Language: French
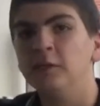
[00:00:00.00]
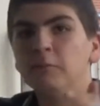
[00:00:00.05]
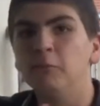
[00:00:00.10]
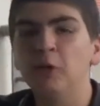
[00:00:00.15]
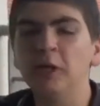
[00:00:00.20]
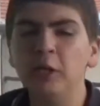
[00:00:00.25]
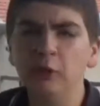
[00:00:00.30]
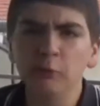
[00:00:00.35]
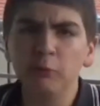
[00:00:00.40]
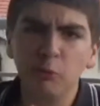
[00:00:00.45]

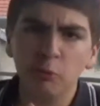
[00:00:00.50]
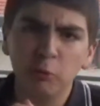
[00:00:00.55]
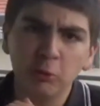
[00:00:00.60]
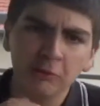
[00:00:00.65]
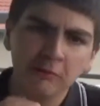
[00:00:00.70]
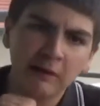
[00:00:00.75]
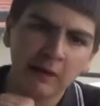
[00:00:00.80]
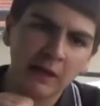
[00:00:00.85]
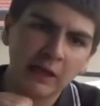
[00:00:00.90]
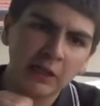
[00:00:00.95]
Bon, il y a eu beaucoup
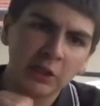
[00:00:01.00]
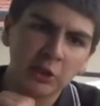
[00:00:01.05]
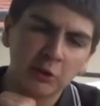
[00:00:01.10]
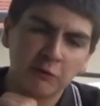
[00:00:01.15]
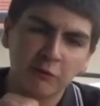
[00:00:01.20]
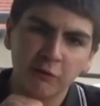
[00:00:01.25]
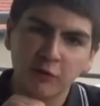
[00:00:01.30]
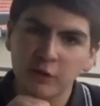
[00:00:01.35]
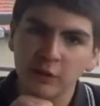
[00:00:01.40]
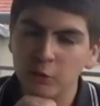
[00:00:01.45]
de virages
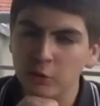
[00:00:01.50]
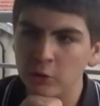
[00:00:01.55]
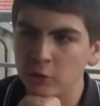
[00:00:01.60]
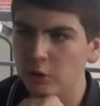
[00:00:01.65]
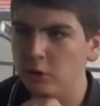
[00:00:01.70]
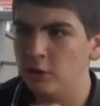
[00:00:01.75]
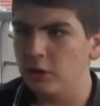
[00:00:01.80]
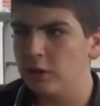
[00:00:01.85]
en fin de,